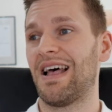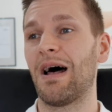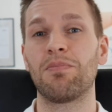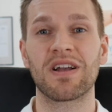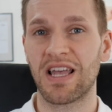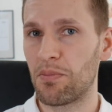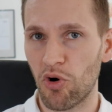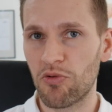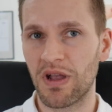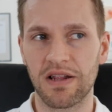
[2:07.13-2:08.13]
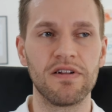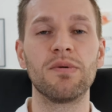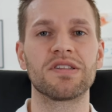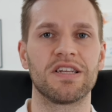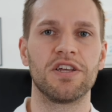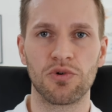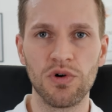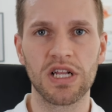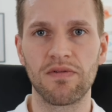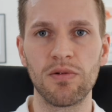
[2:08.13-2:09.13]
da hat man keinen Bock mehr, da will man seine
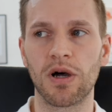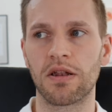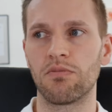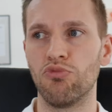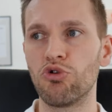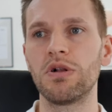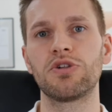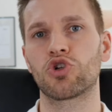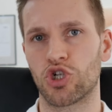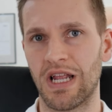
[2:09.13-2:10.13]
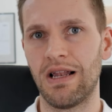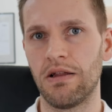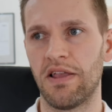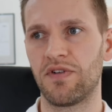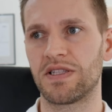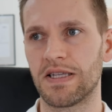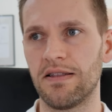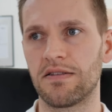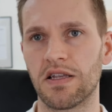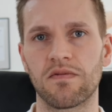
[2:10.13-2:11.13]
Ruhe, da will man möglichst schnell,
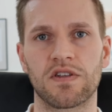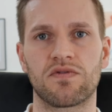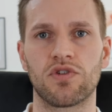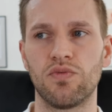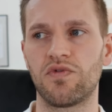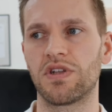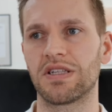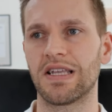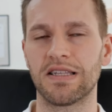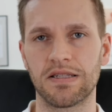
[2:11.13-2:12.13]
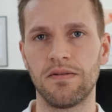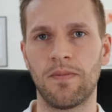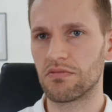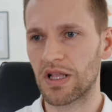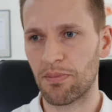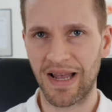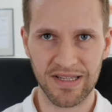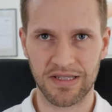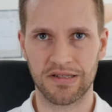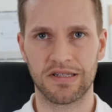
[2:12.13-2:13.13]
effizient irgendwas Vernünftiges essen und dann
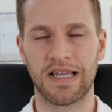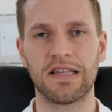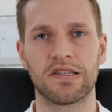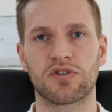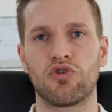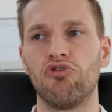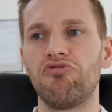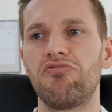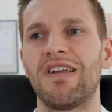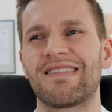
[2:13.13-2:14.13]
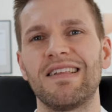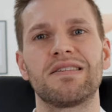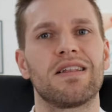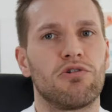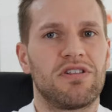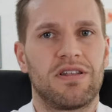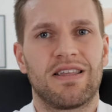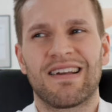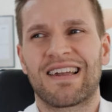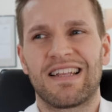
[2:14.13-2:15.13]
passt es. Das heißt, es könnten ja diese Leute, die
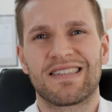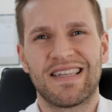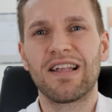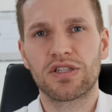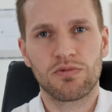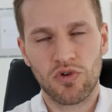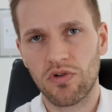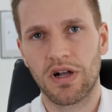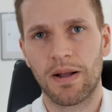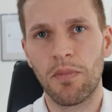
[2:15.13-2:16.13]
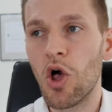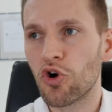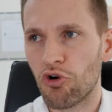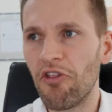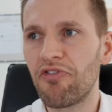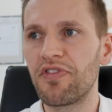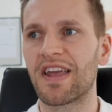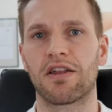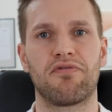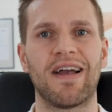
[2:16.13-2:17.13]
gar keine Zeit zum Kochen haben, könnten
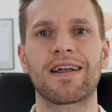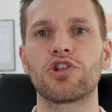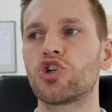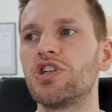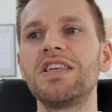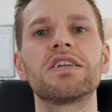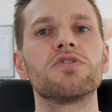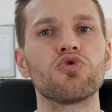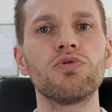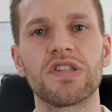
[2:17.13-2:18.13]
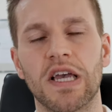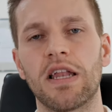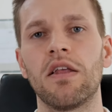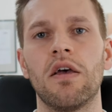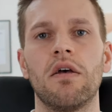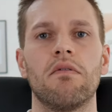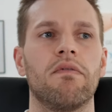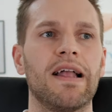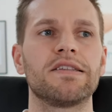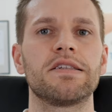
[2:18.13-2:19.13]
ja dann faktisch nicht gesund sein,
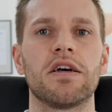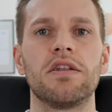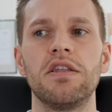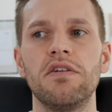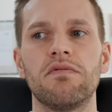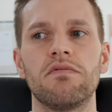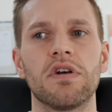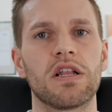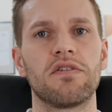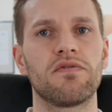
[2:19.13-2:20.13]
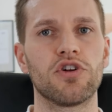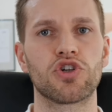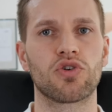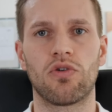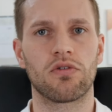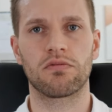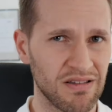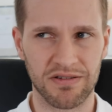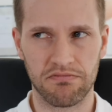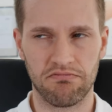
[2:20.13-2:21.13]
weil sie ja nie wirklich frisch kochen.
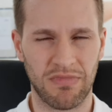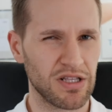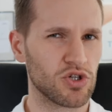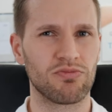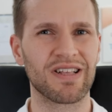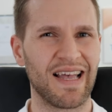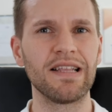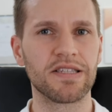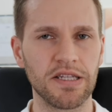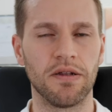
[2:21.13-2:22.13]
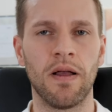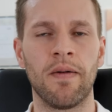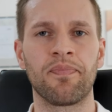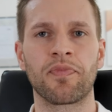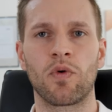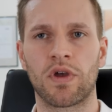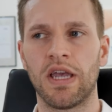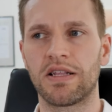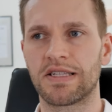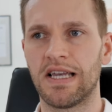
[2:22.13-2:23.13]
Das macht ja schon mal keinen Sinn.
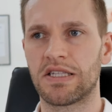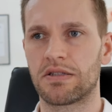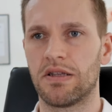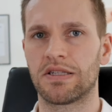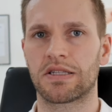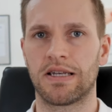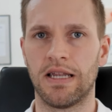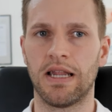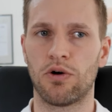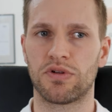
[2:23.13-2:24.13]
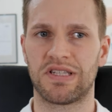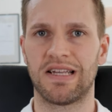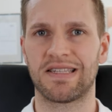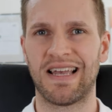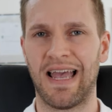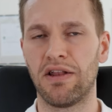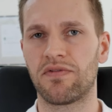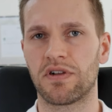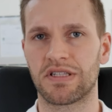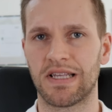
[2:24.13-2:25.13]
Okay, das heißt, es kann auch sehr, sehr
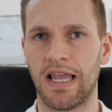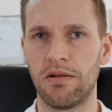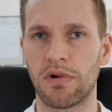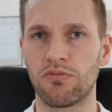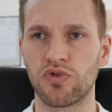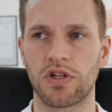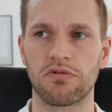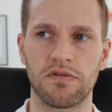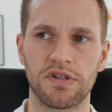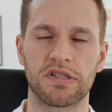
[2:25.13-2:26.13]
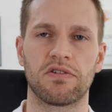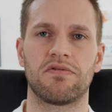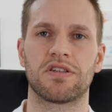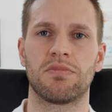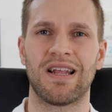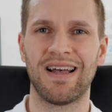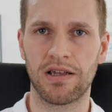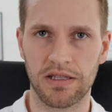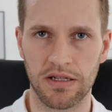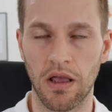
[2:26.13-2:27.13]
einfach sein. Man muss halt nur wissen, auf was man
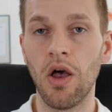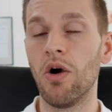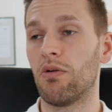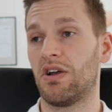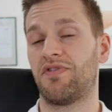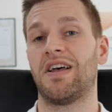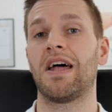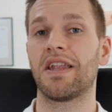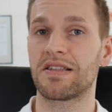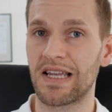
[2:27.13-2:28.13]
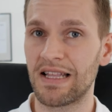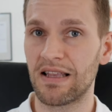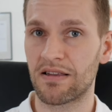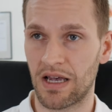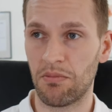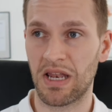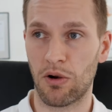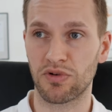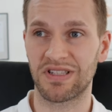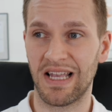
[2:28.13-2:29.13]
achtet. Und auf der anderen Seite kann man
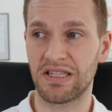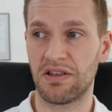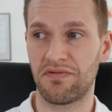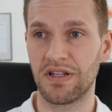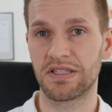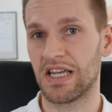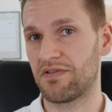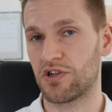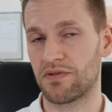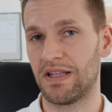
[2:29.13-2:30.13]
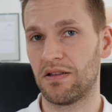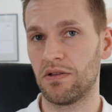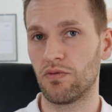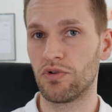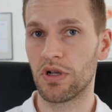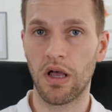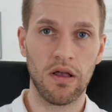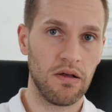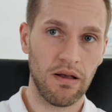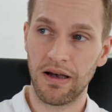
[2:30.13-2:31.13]
auch sehr, sehr viel Zeit verschwenden und
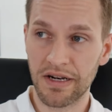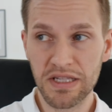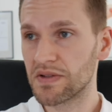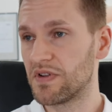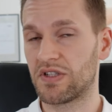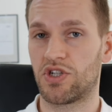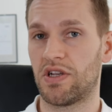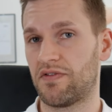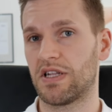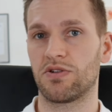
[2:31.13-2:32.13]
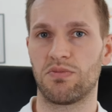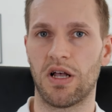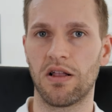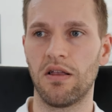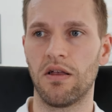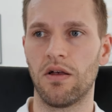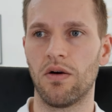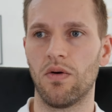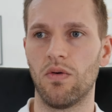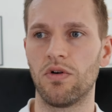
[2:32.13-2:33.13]
eine Riesenwissenschaft draus machen.
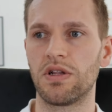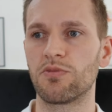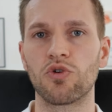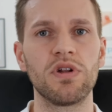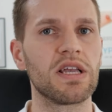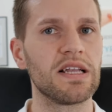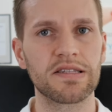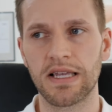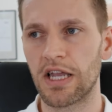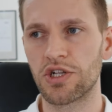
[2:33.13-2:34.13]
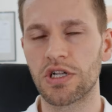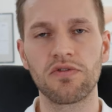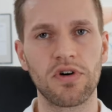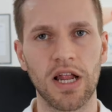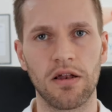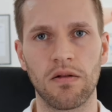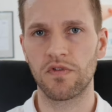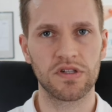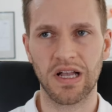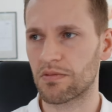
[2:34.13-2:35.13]
Und im Grunde geht es keinen Schritt voran.
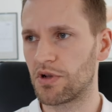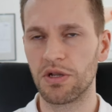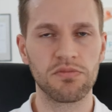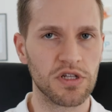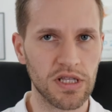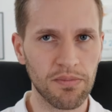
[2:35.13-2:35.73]
Wie gesagt, man nimmt nicht